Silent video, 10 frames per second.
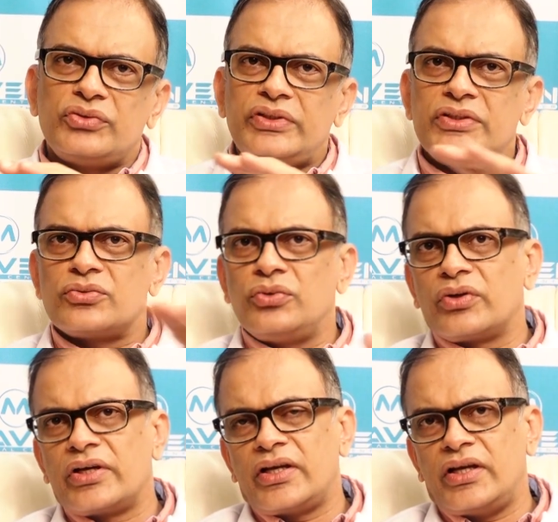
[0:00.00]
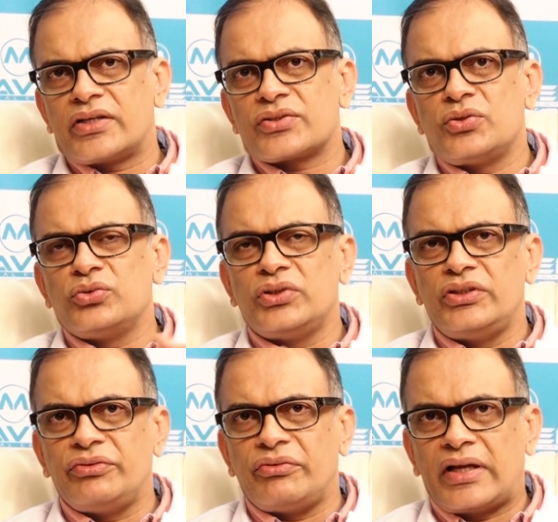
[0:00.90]
విన్స్ కు ఒక
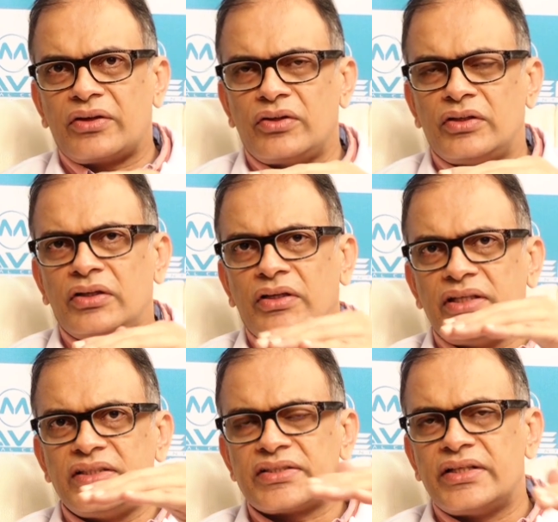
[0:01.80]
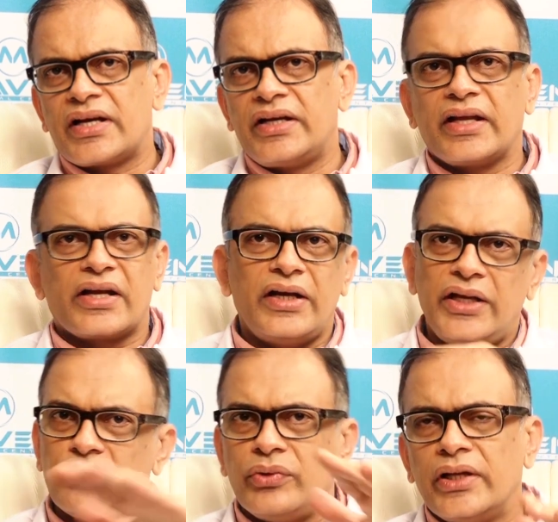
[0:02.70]
ఎక్స్క్లూజివ్లీ వ్యార్ లేజర్ సెంటర్ అనేది ఎక్కడ
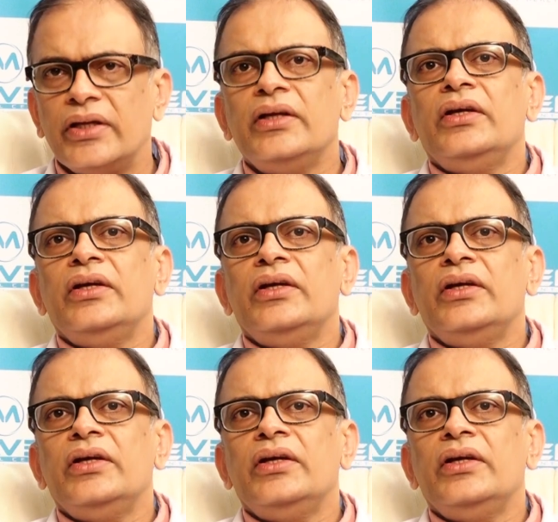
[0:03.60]
లేకుండే